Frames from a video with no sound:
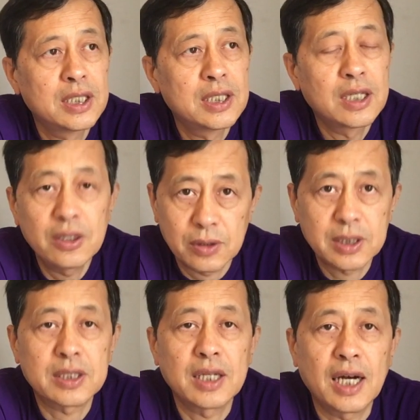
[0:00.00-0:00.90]
六
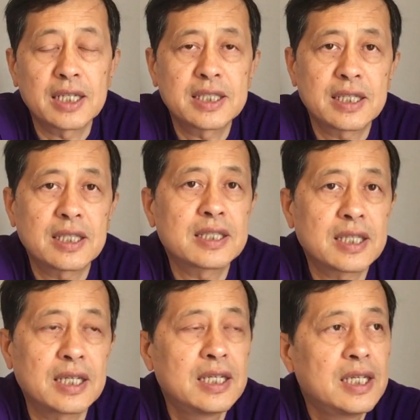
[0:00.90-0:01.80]
次啊，加上这
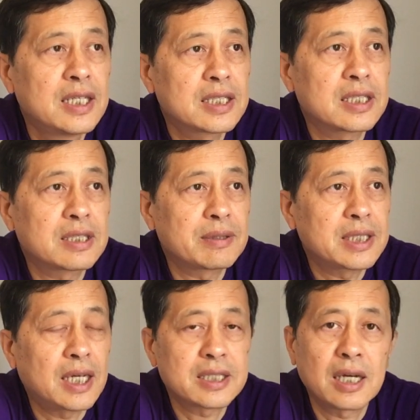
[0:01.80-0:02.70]
个，甚至
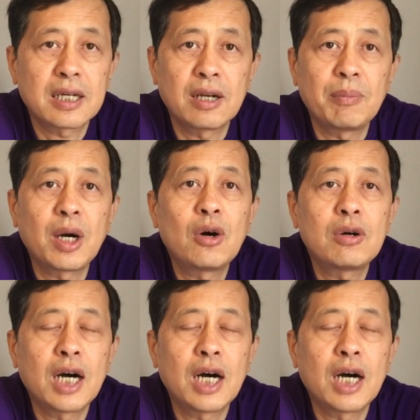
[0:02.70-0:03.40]
加上老毛